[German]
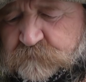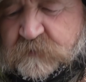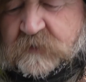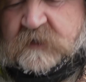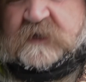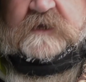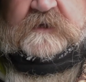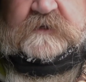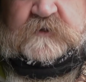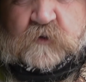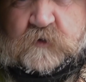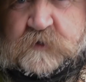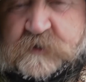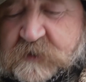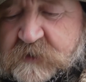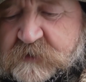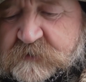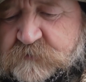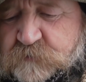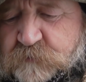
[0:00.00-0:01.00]
belest euch
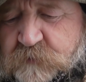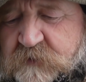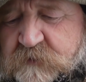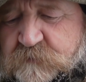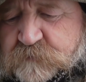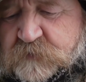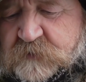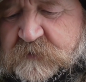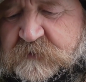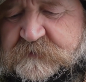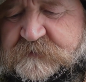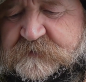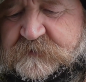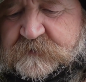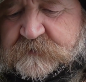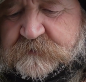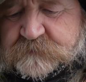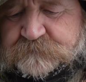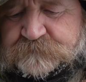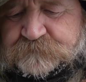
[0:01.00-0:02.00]
erst über die
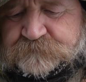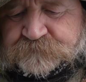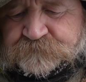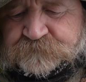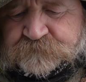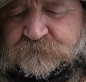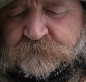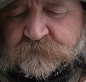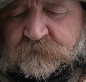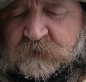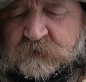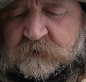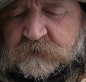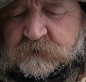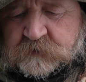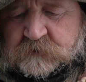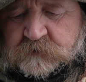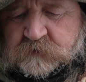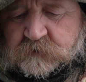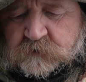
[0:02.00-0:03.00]
Pilze
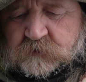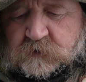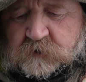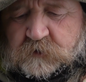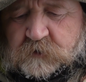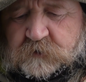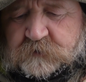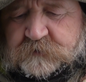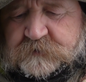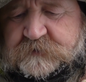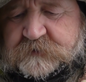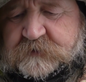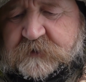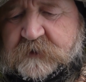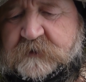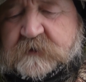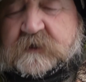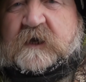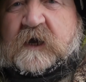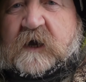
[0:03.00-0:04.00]
und
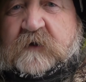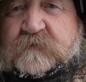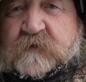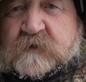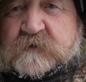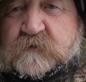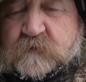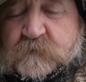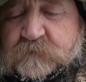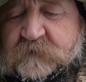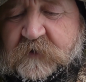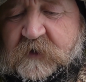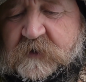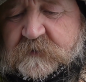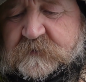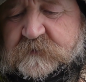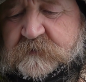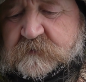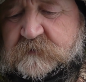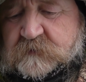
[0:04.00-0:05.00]
geht nicht einfach so im
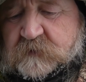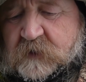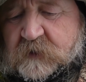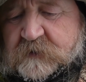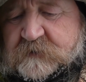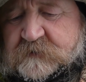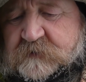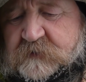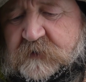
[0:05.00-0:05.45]
Wald, reißt